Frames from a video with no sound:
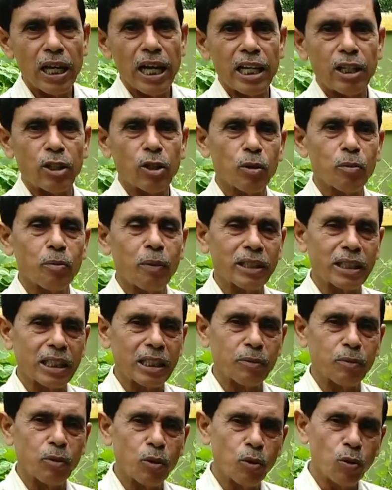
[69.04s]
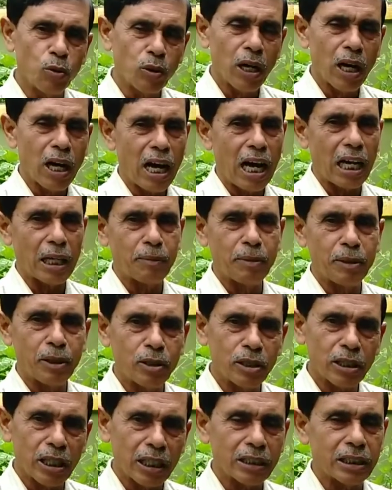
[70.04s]
এরকম বাজারে বহু হাইব্রিড
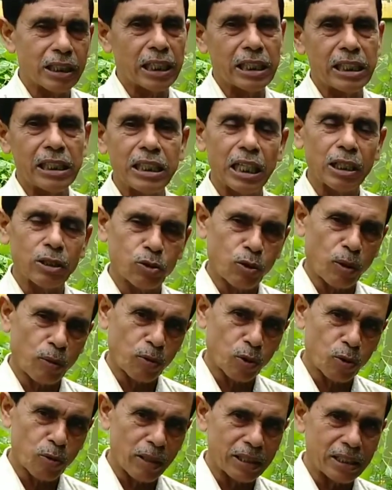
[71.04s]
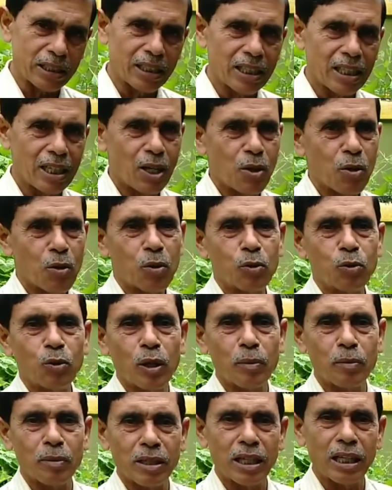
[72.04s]
জাত দেশি জাত সব রকম আছে ওগুলো
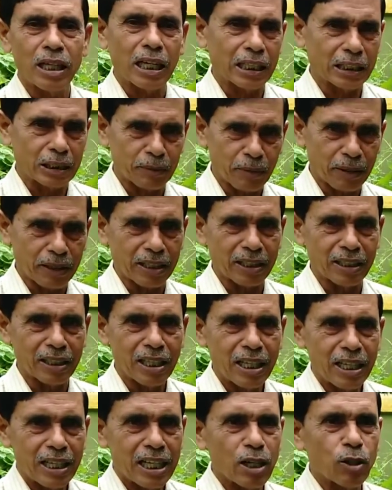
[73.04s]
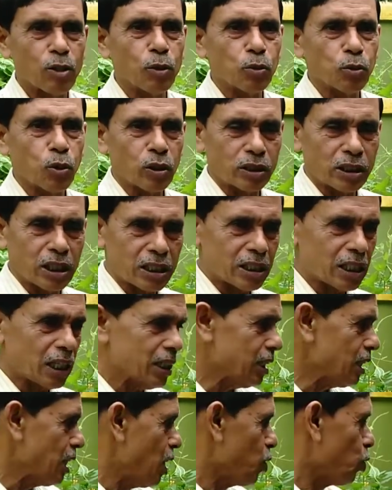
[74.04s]
আপনারা লাগাতে পারেন এ খুব সস্তার
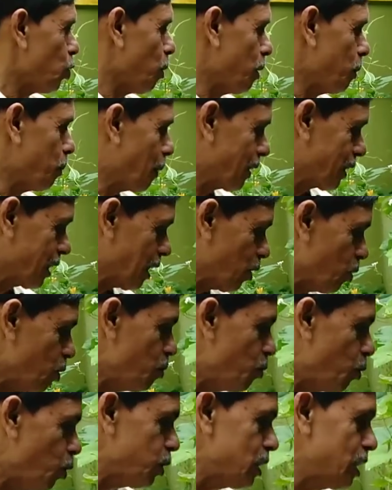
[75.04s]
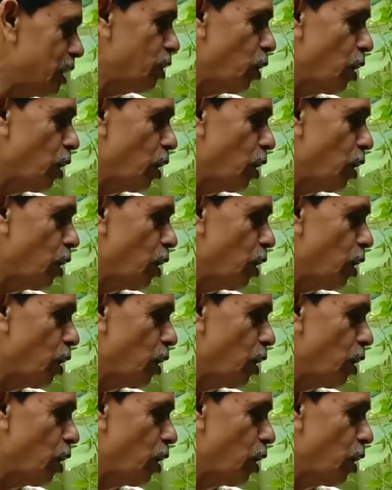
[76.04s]
চাষ তবে পাতাটা খুব মসৃণ